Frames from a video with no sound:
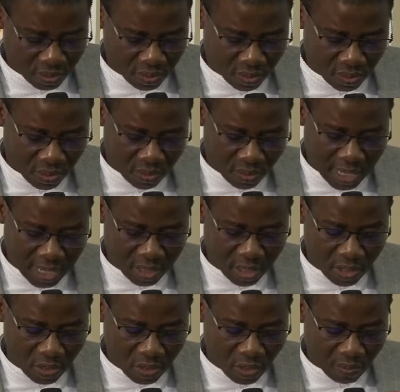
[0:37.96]
de
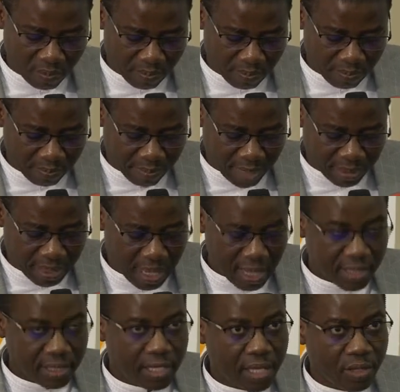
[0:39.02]
l'atelier de
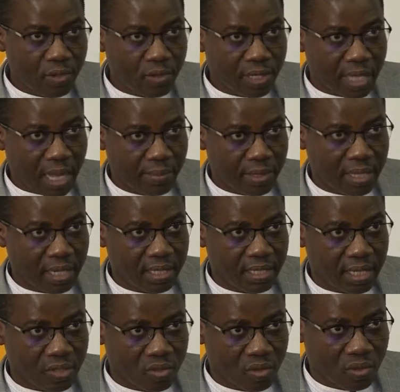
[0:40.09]
partage et de
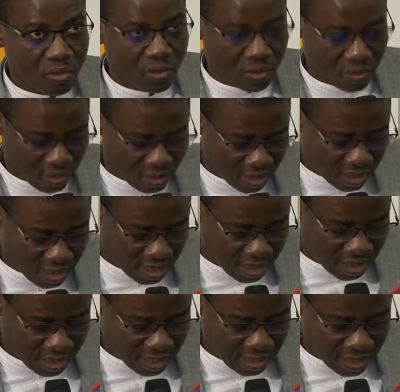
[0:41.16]
capitalisation
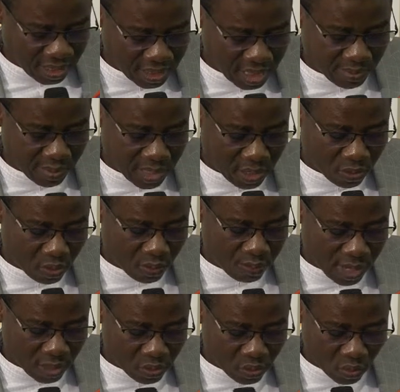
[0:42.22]
des expériences du
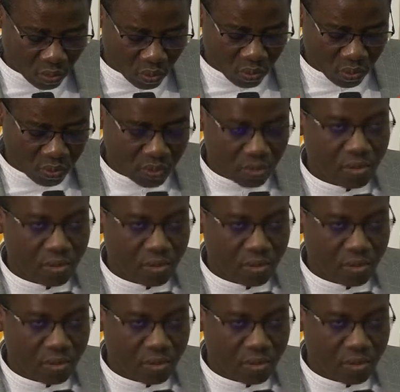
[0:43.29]
Passourou,